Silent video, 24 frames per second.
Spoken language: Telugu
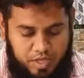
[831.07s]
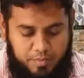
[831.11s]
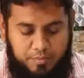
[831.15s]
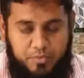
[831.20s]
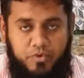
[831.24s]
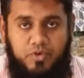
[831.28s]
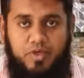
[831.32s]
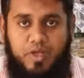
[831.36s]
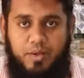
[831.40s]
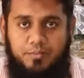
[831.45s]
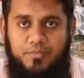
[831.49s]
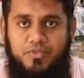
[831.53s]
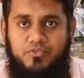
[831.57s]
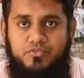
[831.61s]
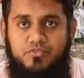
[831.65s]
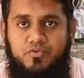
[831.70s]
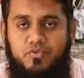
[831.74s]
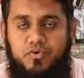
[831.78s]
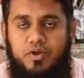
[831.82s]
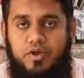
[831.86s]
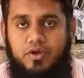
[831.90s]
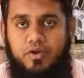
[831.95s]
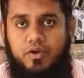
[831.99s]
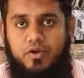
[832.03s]
ఇప్పుడు కమింగ్
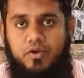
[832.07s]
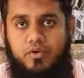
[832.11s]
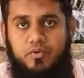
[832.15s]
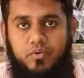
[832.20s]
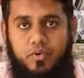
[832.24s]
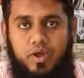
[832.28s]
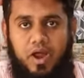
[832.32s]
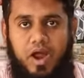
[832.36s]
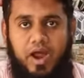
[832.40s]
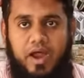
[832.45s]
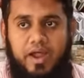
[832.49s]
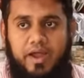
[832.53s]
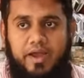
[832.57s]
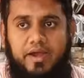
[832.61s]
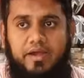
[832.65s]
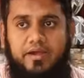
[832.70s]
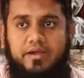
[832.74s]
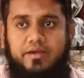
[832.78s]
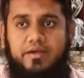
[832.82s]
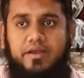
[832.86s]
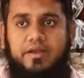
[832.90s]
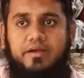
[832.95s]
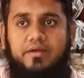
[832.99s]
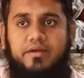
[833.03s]
సూన్ అంటు ఆ
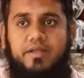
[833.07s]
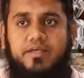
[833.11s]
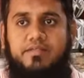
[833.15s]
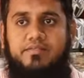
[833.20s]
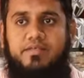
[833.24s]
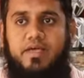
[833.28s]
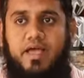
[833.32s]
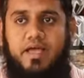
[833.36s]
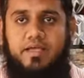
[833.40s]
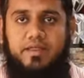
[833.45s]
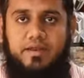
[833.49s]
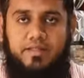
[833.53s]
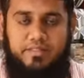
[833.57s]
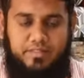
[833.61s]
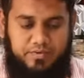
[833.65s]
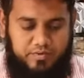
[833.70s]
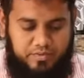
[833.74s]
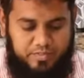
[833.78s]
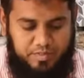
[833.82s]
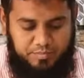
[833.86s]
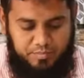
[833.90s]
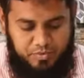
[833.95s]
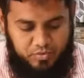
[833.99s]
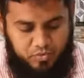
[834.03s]
ఎయిట్ టెన్ డేస్ ఆగిన
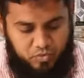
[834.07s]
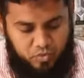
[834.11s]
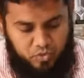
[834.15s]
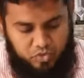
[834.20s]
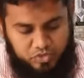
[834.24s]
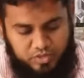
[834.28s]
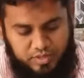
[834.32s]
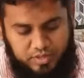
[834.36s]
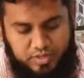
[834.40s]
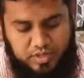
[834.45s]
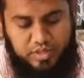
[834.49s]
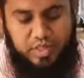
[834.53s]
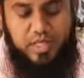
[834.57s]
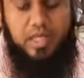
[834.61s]
తర్వాత మీకు కొత్త